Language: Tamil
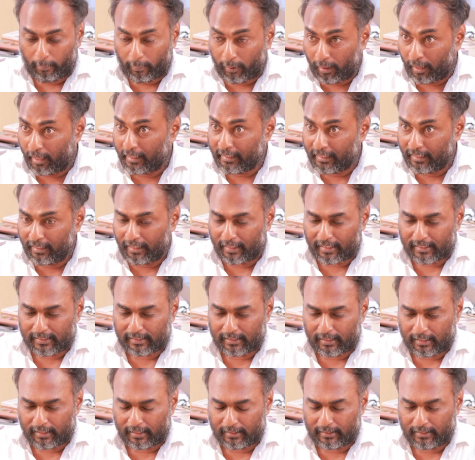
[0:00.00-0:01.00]
மாநில
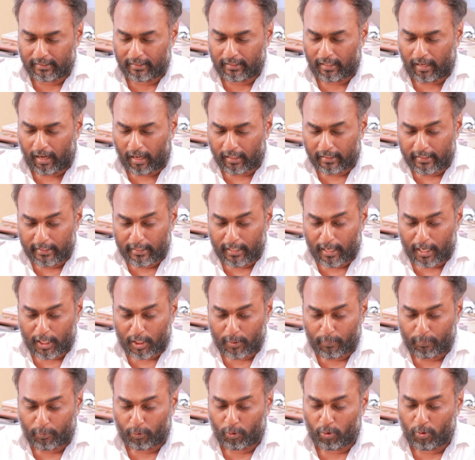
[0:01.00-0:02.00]
அரசானது
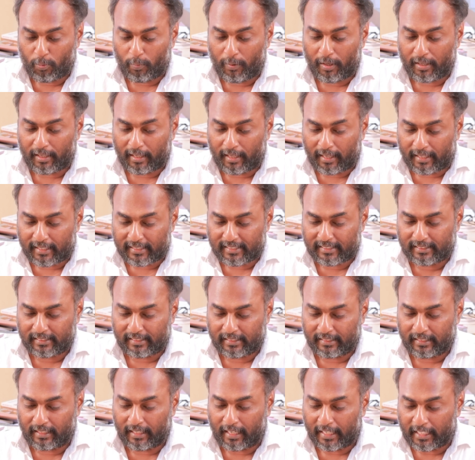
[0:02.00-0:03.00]
அதிகாரப்பூர்வமான
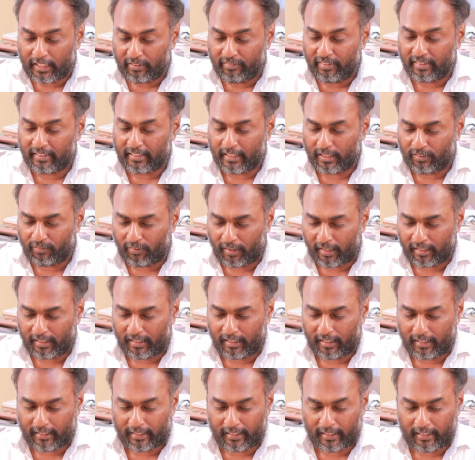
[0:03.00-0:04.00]
அரசுதழில் அறிவிக்கையின்
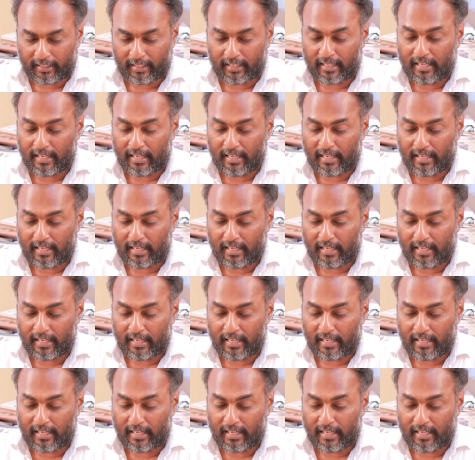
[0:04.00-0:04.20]
வாயிலாக